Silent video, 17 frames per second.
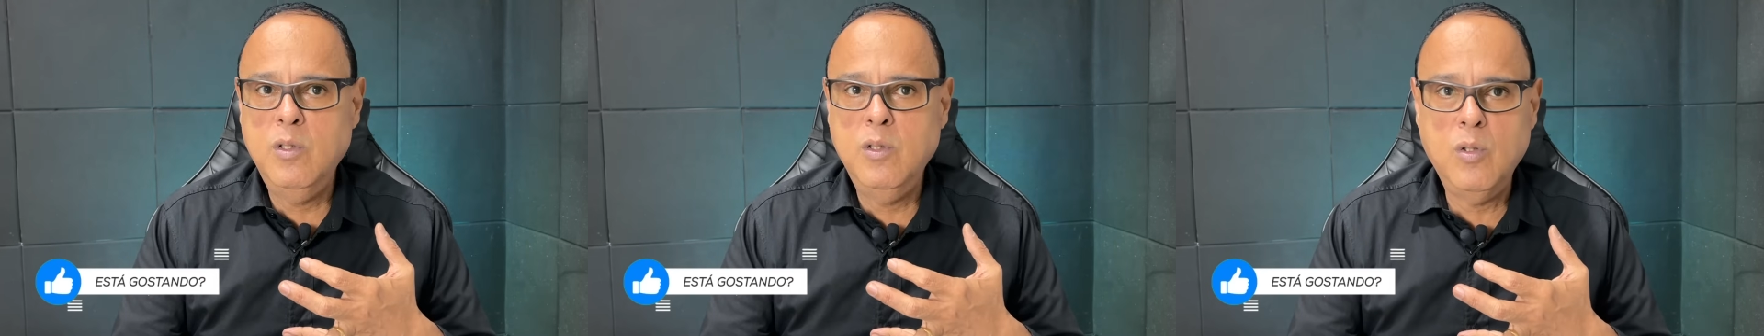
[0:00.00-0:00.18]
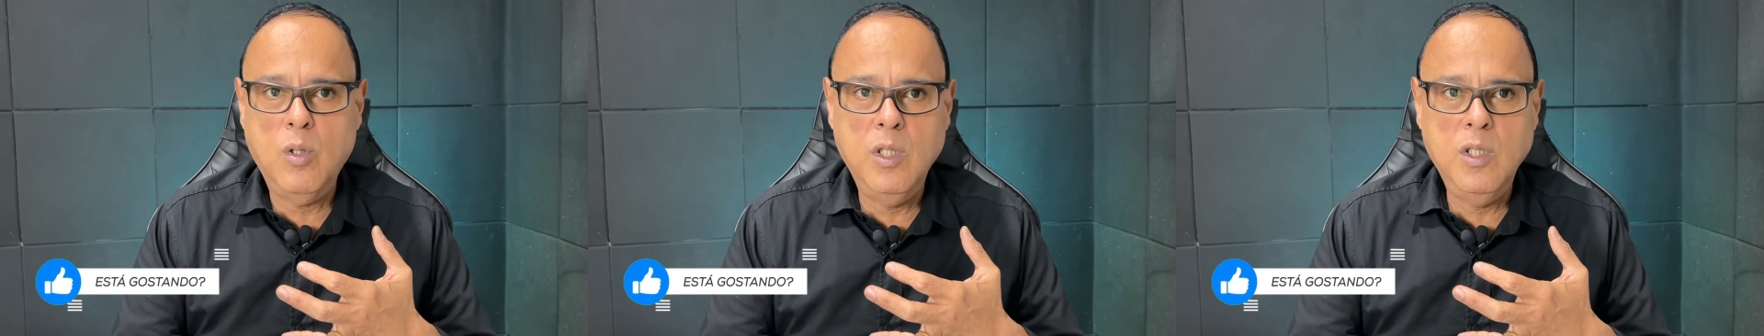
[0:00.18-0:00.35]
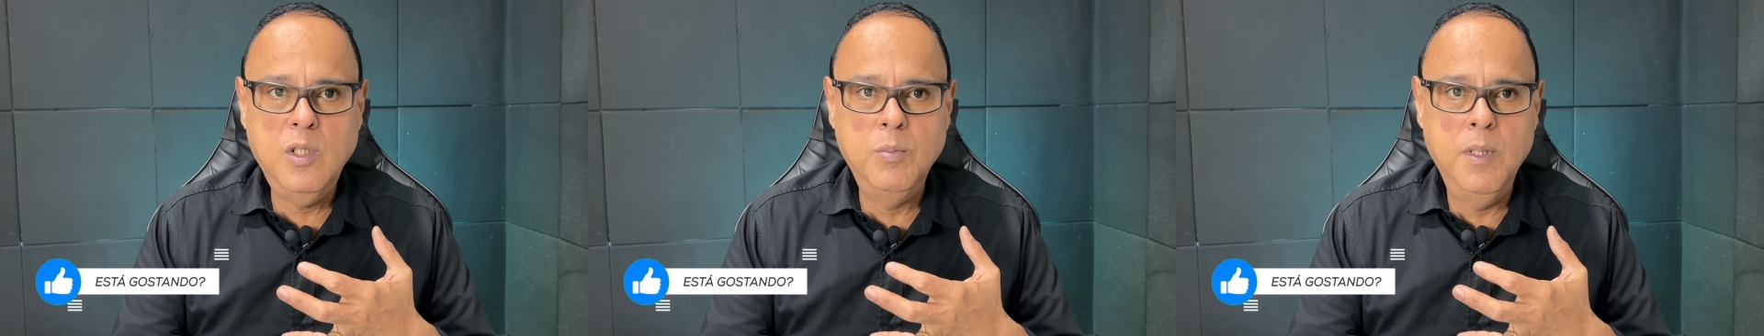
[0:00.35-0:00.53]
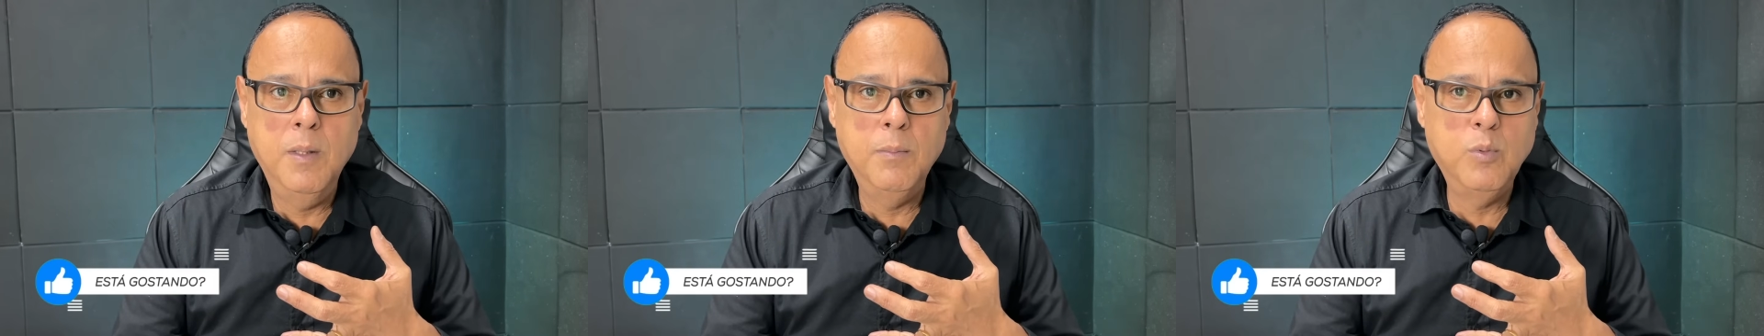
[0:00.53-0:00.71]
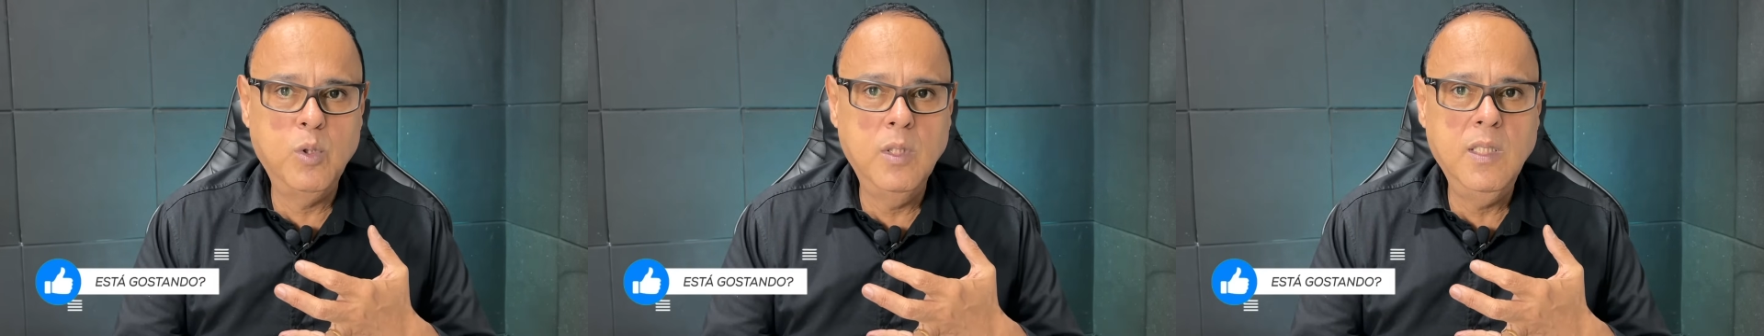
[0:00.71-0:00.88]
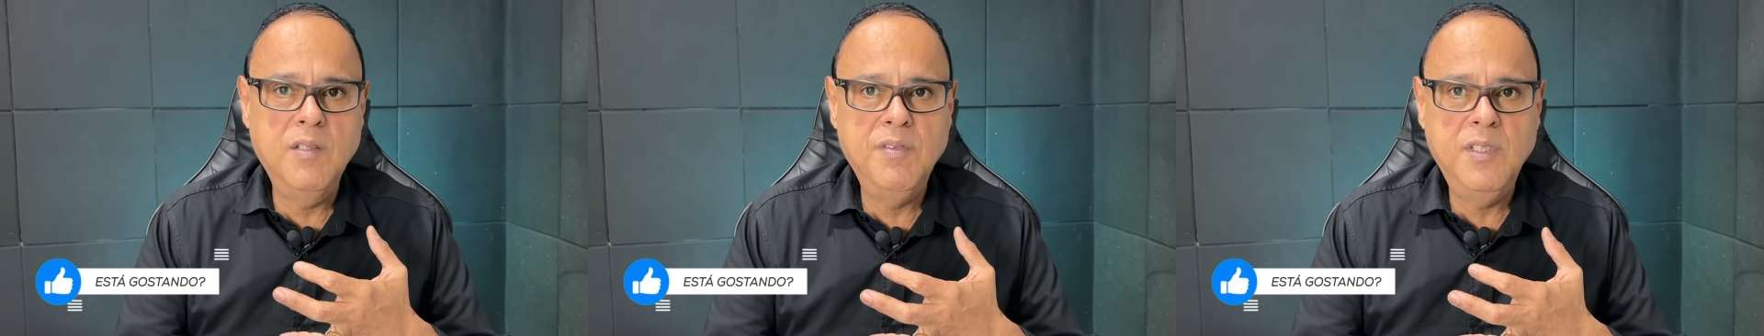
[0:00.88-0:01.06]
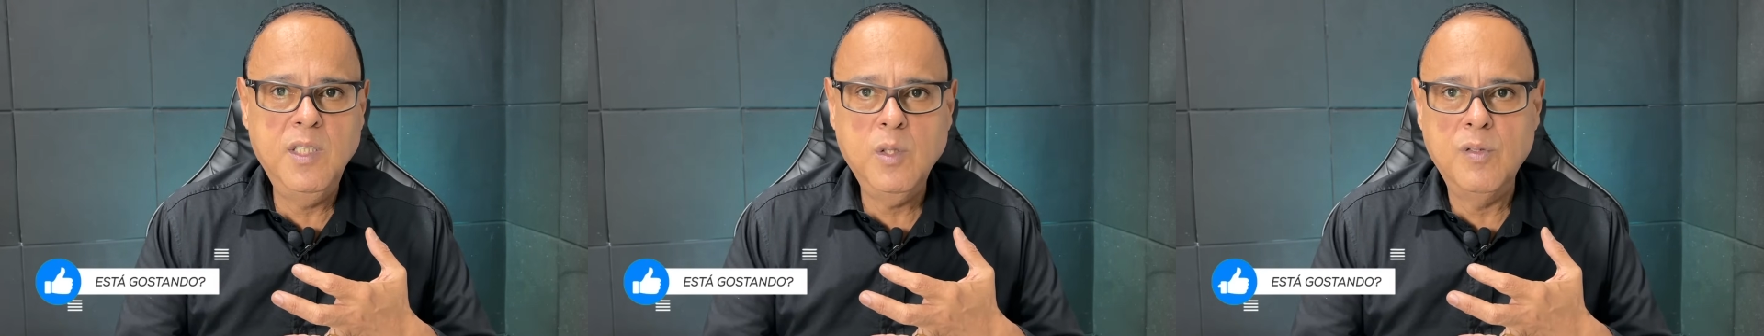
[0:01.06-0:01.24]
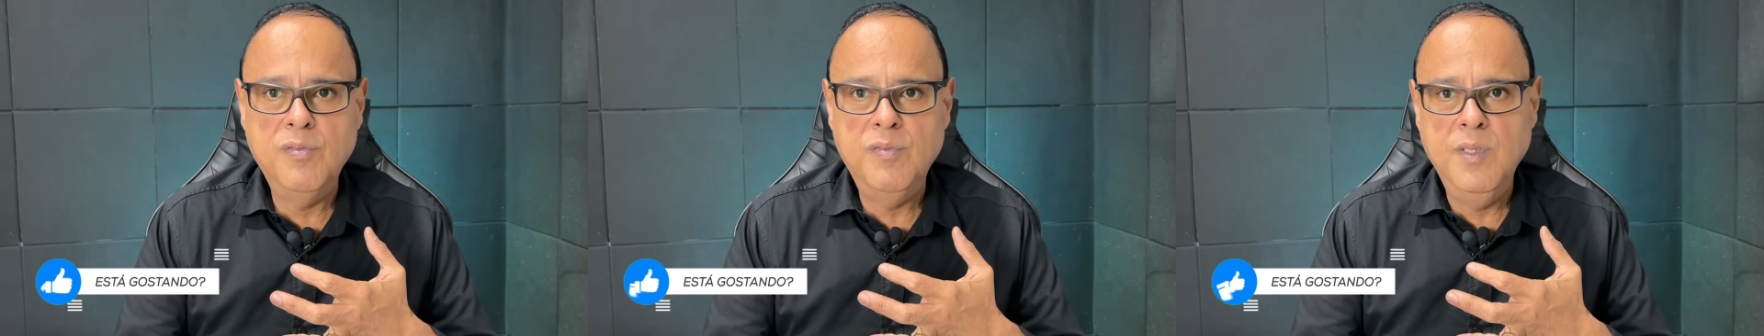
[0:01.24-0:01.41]
sorte mesmo, toda vez
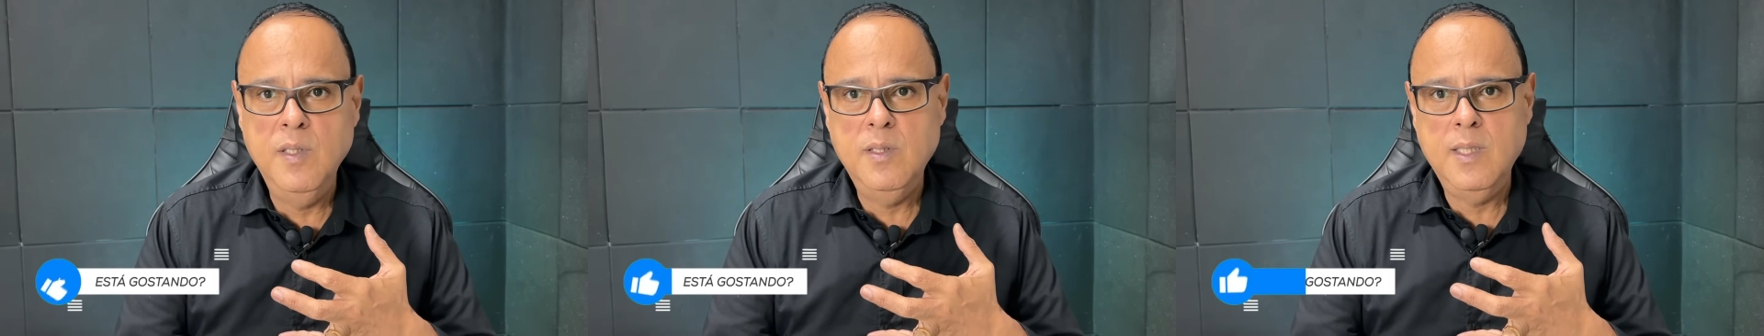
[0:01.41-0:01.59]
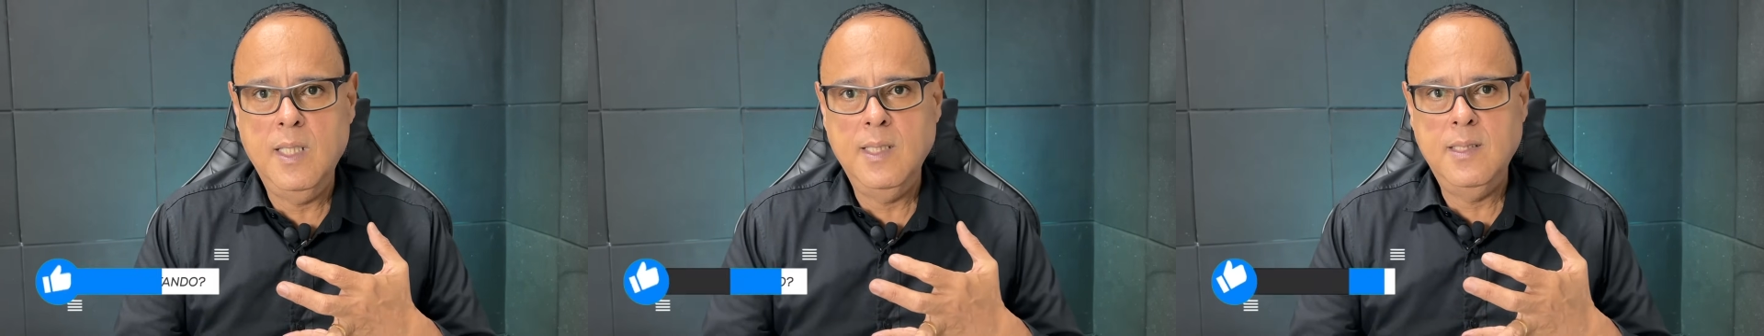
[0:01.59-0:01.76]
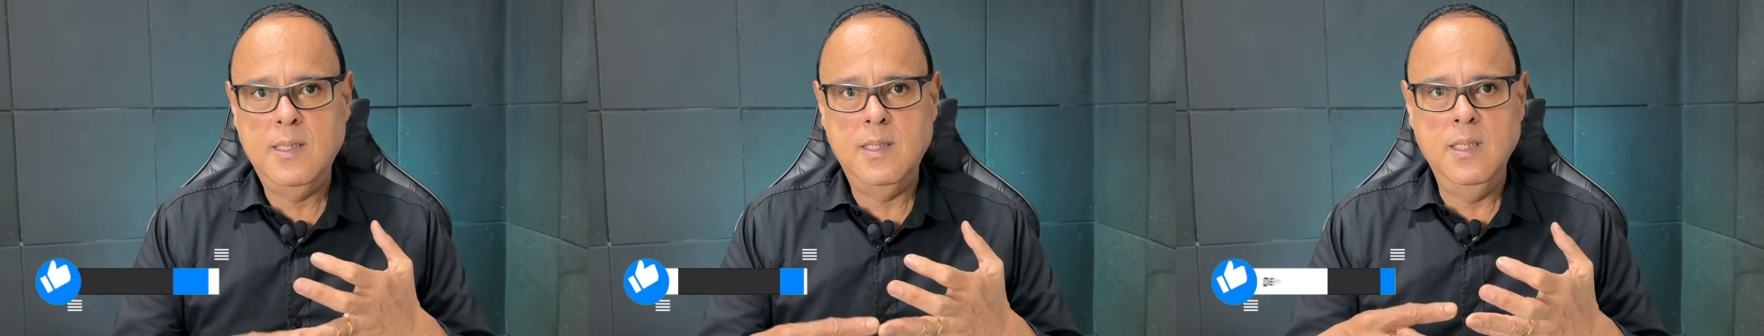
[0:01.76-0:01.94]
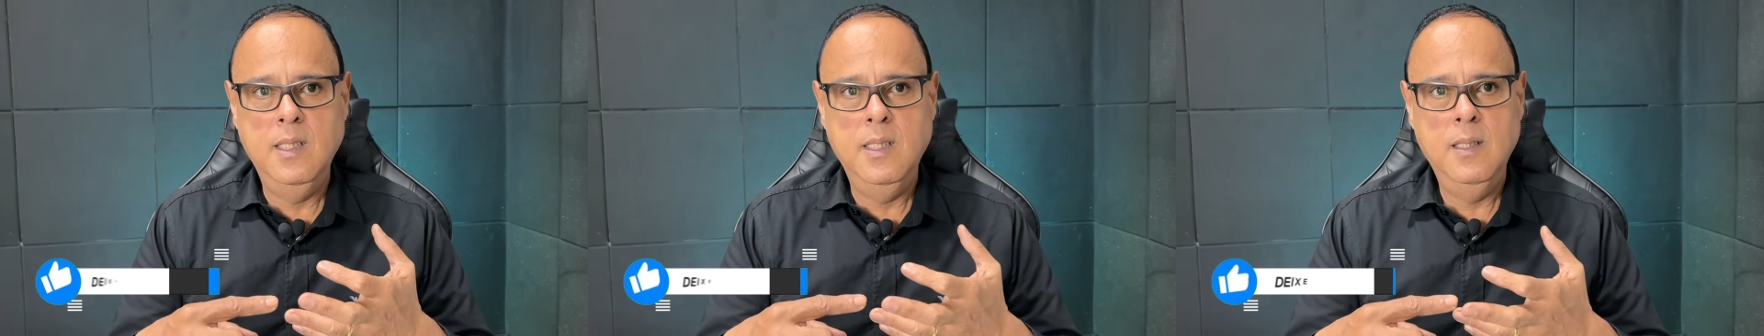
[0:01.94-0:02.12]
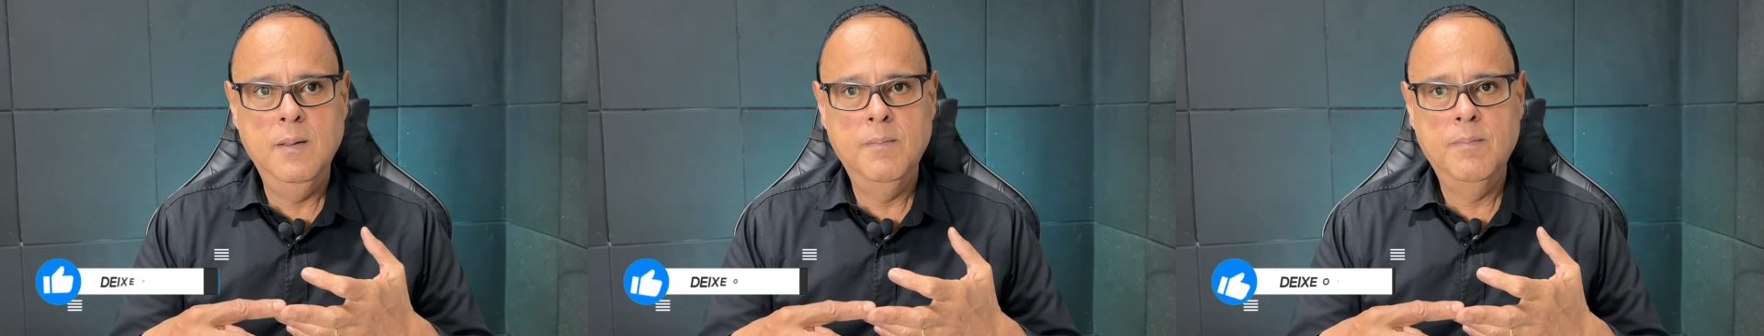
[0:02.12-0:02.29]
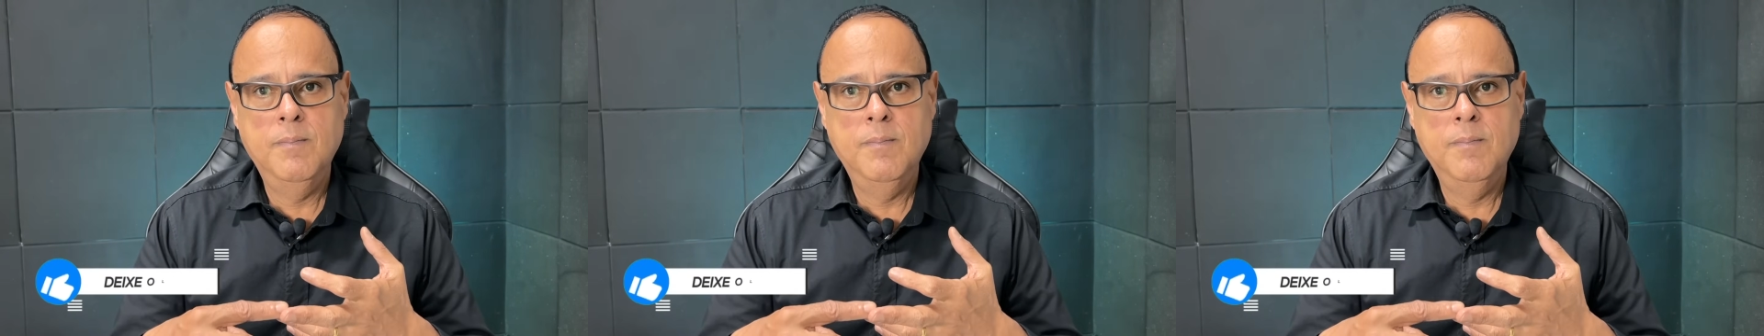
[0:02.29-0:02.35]
que eu venho está assim.